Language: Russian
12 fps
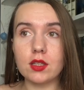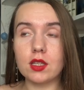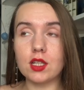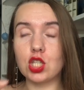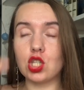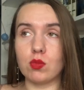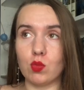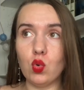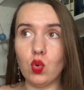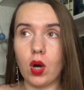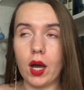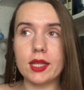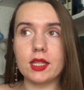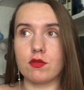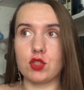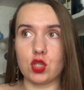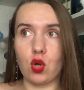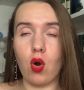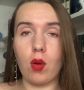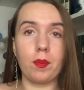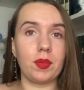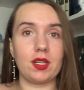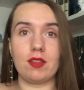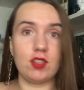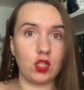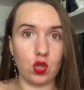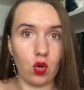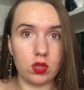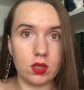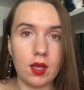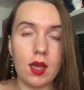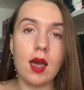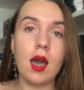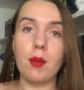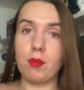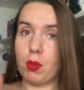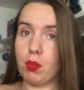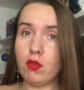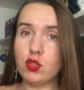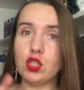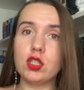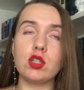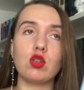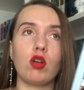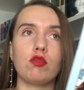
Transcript: и к чему это все приведет. По поводу героев